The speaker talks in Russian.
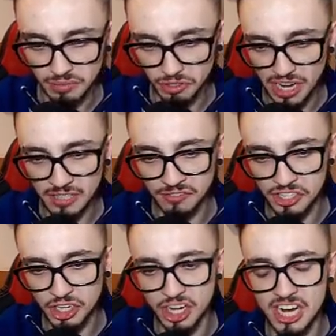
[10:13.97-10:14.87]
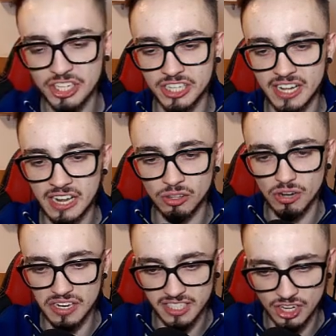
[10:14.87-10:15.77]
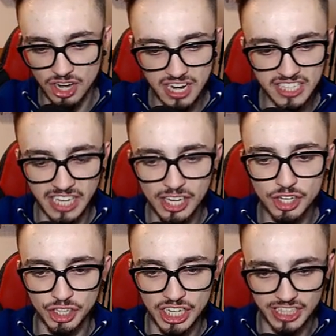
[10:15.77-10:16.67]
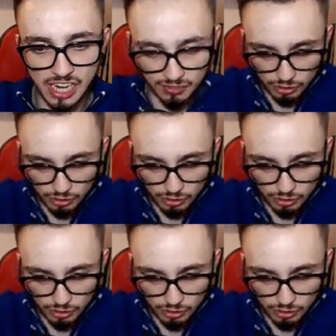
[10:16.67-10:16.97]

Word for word: Вы там случайно в вашей шарашкиной конторы не зажрались? Какие 4